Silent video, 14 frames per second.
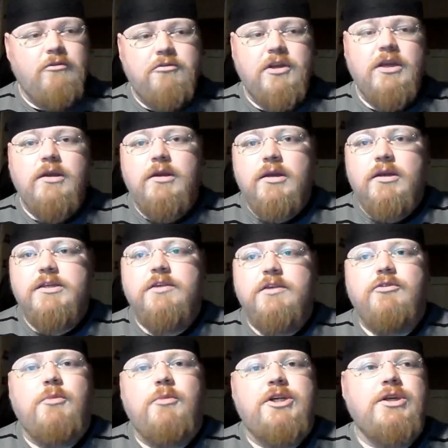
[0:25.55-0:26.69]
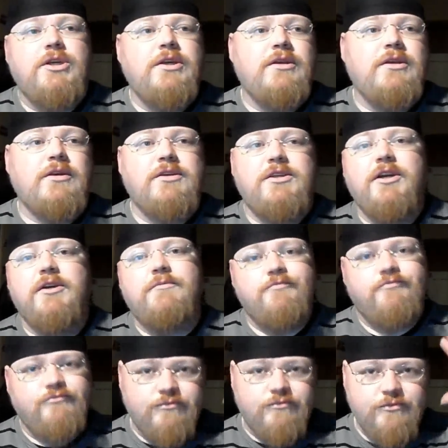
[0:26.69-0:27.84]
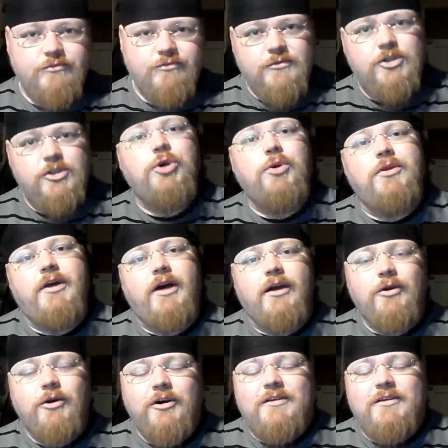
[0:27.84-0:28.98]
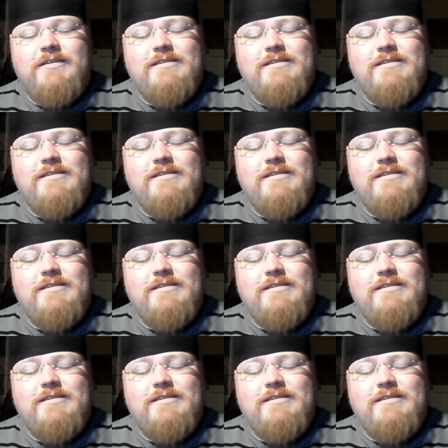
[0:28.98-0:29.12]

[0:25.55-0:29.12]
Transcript: Für diejenigen, die sich für Magic nicht interessieren, einen schönen Tag noch.